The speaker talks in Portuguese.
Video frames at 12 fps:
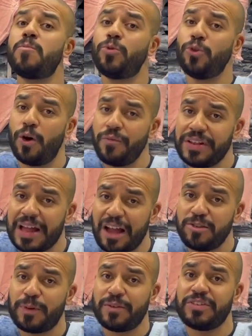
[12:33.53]

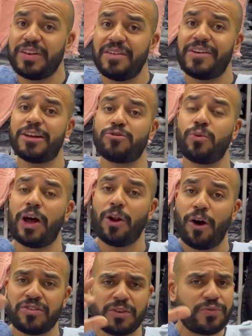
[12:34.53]
novidade para você levar na sua
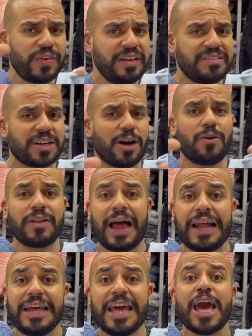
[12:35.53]
loja física,
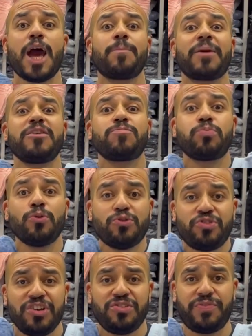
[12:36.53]
online, é para
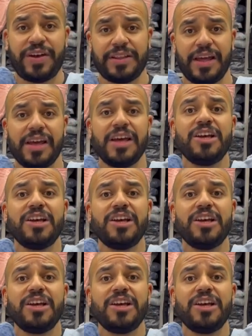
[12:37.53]
explodir de vender.